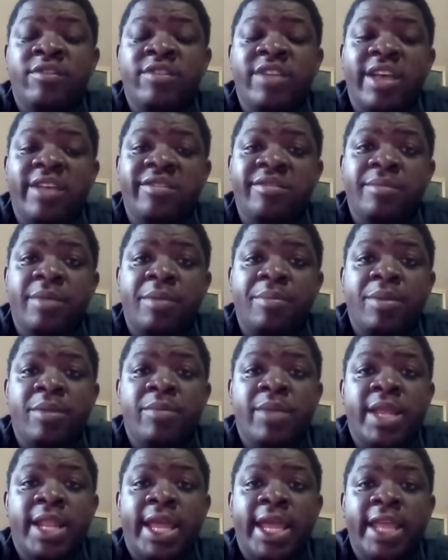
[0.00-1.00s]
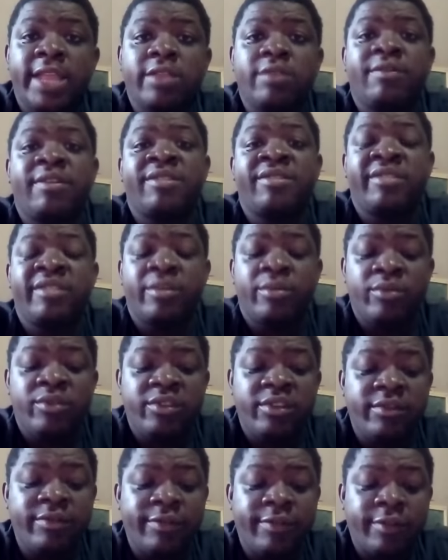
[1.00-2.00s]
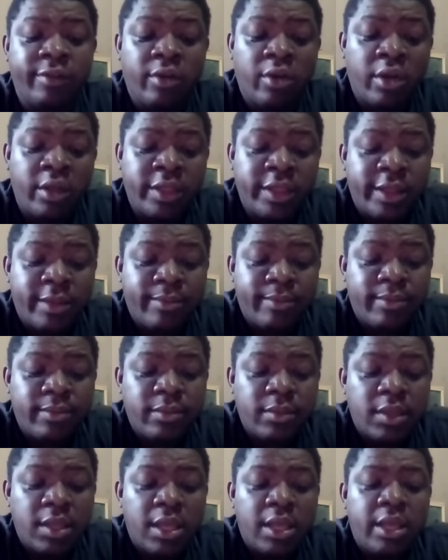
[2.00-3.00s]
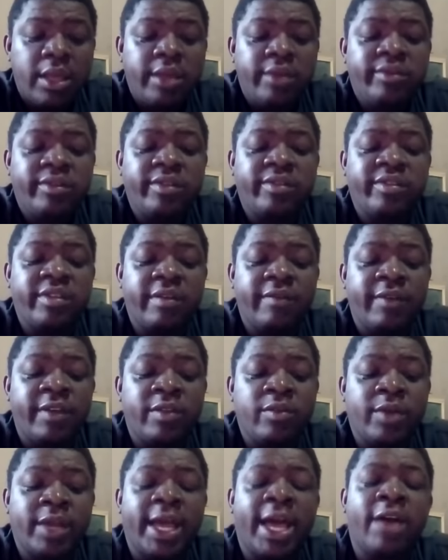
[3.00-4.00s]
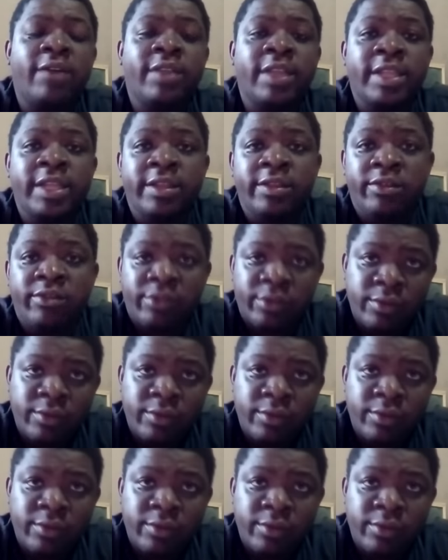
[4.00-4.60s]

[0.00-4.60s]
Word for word: 21ª renovação de frota. Vocês estão vendo o carro da Dani